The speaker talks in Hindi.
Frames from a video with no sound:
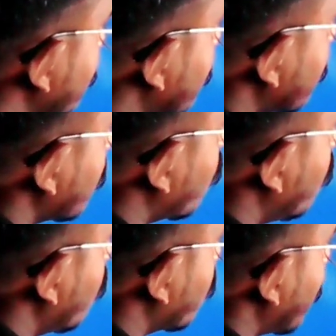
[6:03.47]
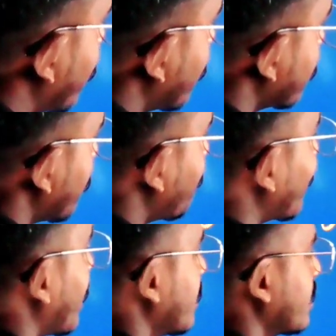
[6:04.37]
बजे तक उन लोग क्या करते
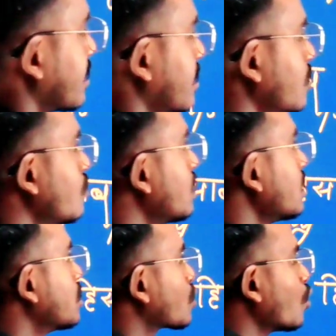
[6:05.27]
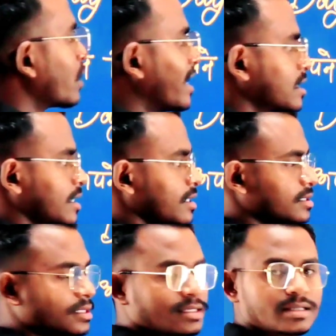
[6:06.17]
पढ़ाई करते तो ये इसको नाइट
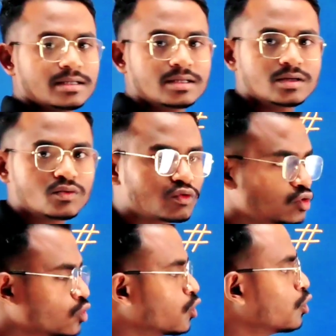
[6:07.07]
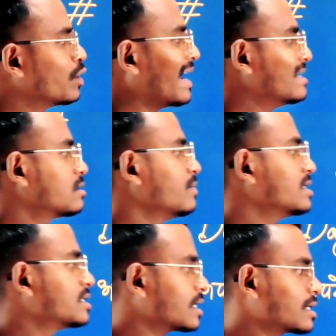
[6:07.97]
राइजर वो जो नाइट
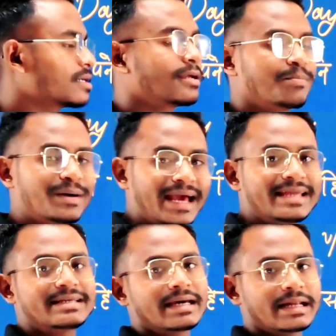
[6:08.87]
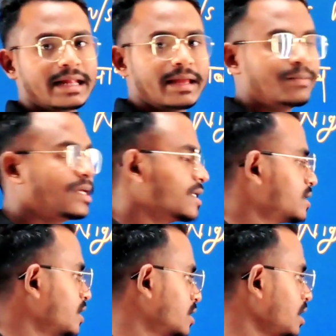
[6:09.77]
में जग के पढ़ाई कर रहे हैं भाई
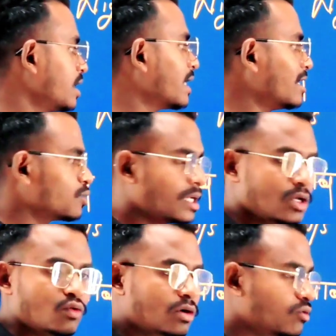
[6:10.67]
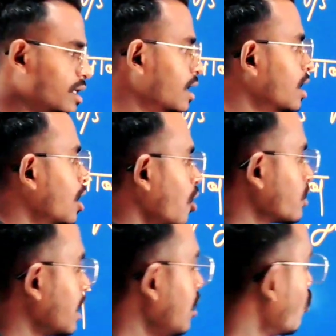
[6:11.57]
अच्छे से ये नाइट वाले लोग का होता है
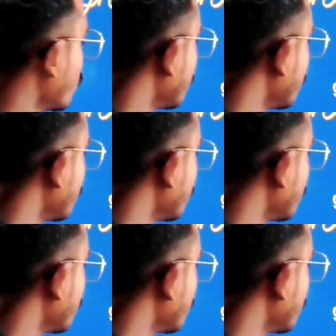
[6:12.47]
और कई लोग